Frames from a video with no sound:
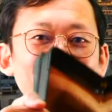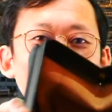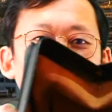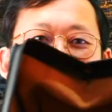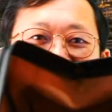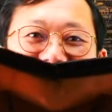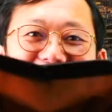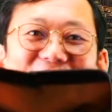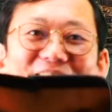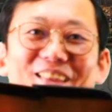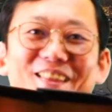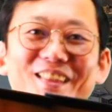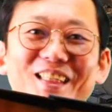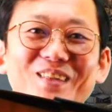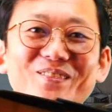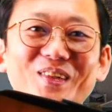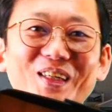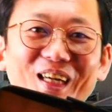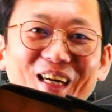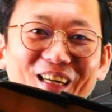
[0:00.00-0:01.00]
かなり
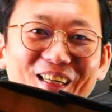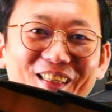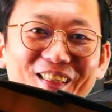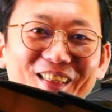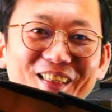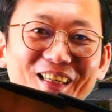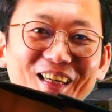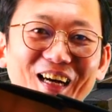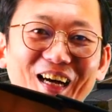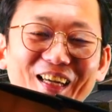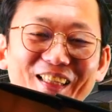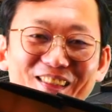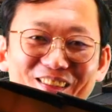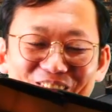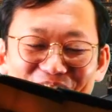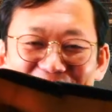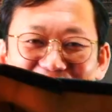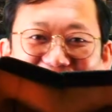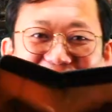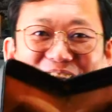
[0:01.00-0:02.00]
キャパが入る
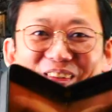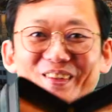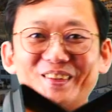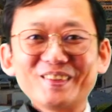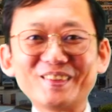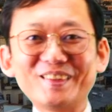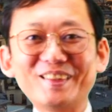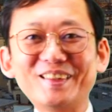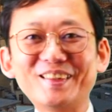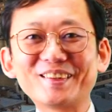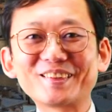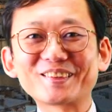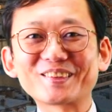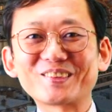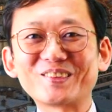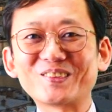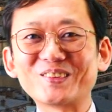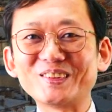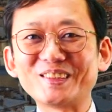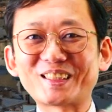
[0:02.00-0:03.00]
ので、
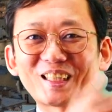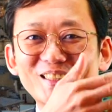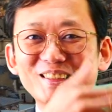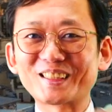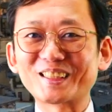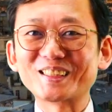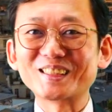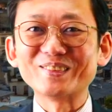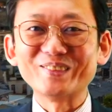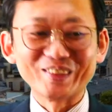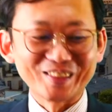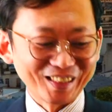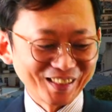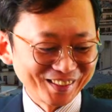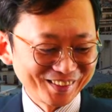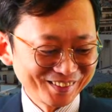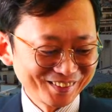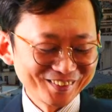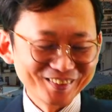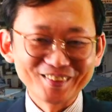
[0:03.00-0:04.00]
ここにたくさん詰めて、
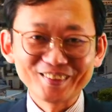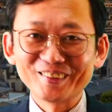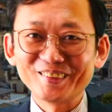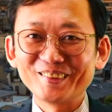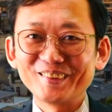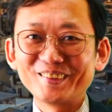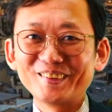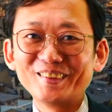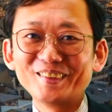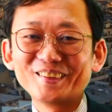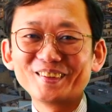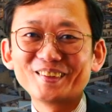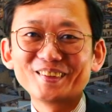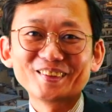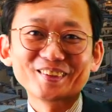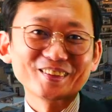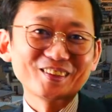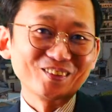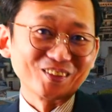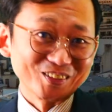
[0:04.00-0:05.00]

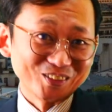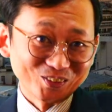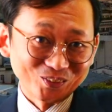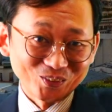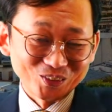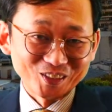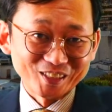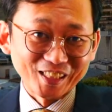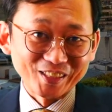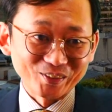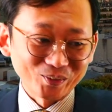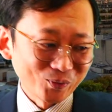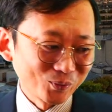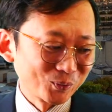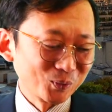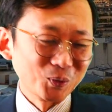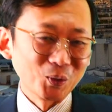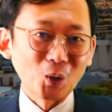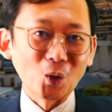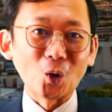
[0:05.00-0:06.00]
今日は仕事したいと
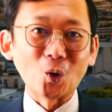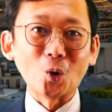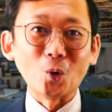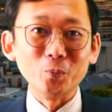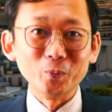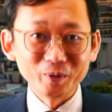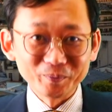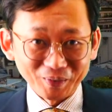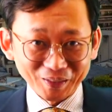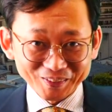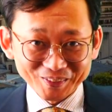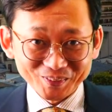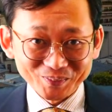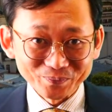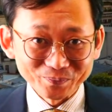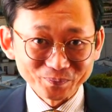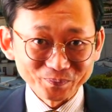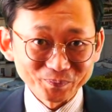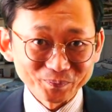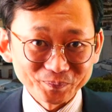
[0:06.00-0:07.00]
思います。
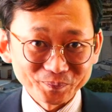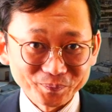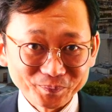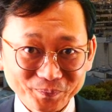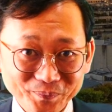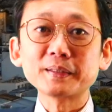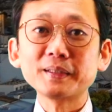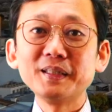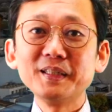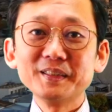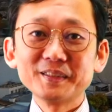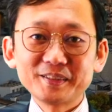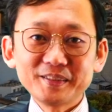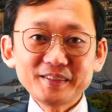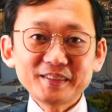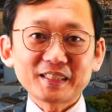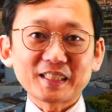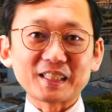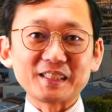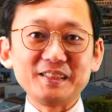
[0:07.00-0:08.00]

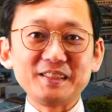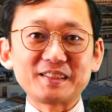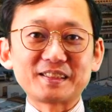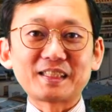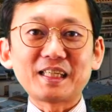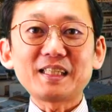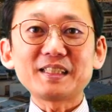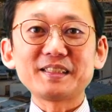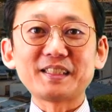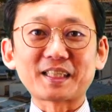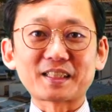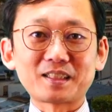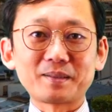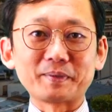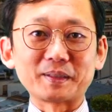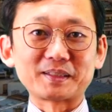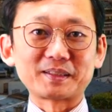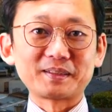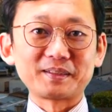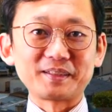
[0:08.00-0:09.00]
Twitter、インスタやって
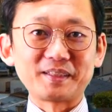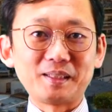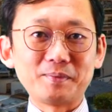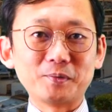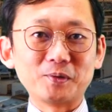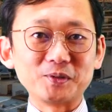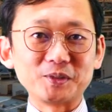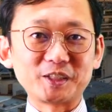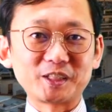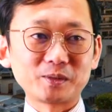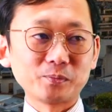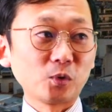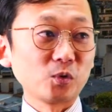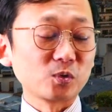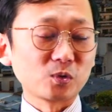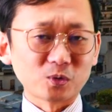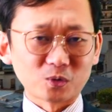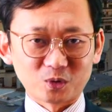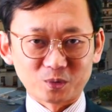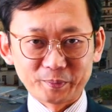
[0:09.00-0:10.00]
ます。疑問、質
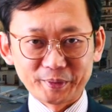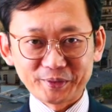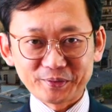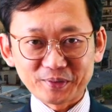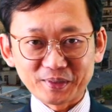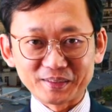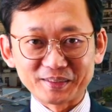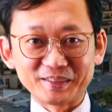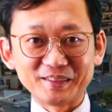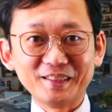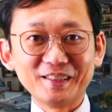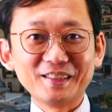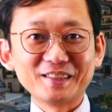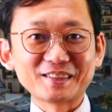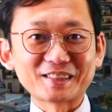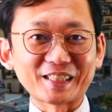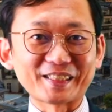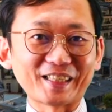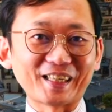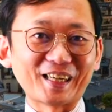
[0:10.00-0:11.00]
問、コメント欄に。
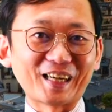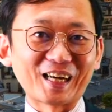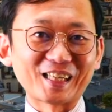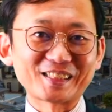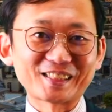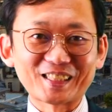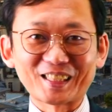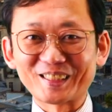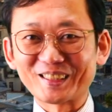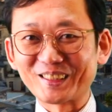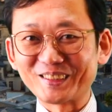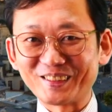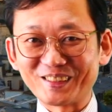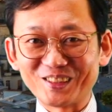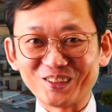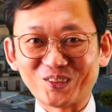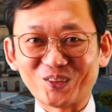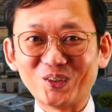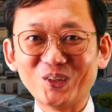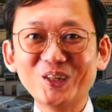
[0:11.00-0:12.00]
さて、明日は何今
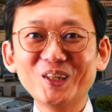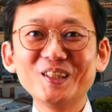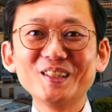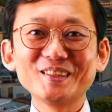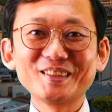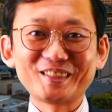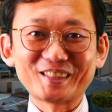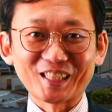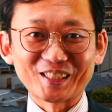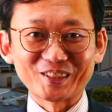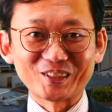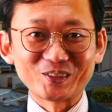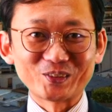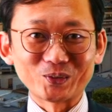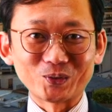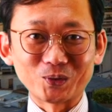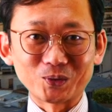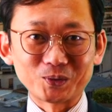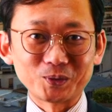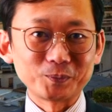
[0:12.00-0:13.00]
日チャンネル
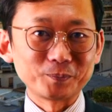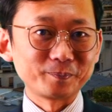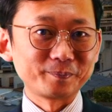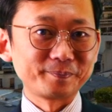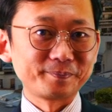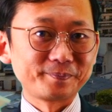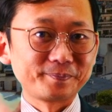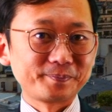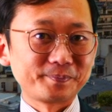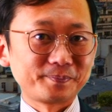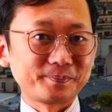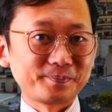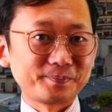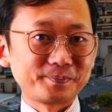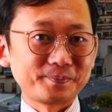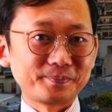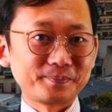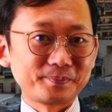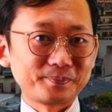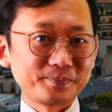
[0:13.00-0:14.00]
登録、よ
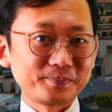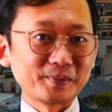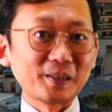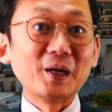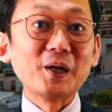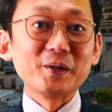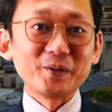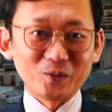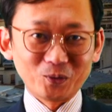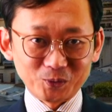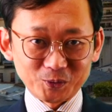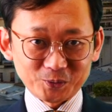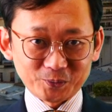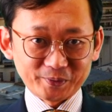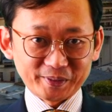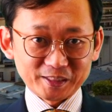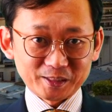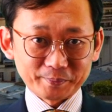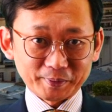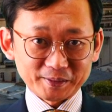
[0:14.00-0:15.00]
ろしくお
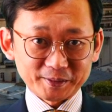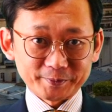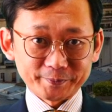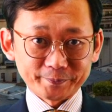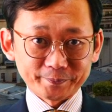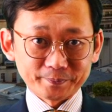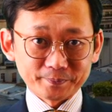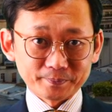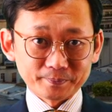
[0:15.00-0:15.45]
願いします。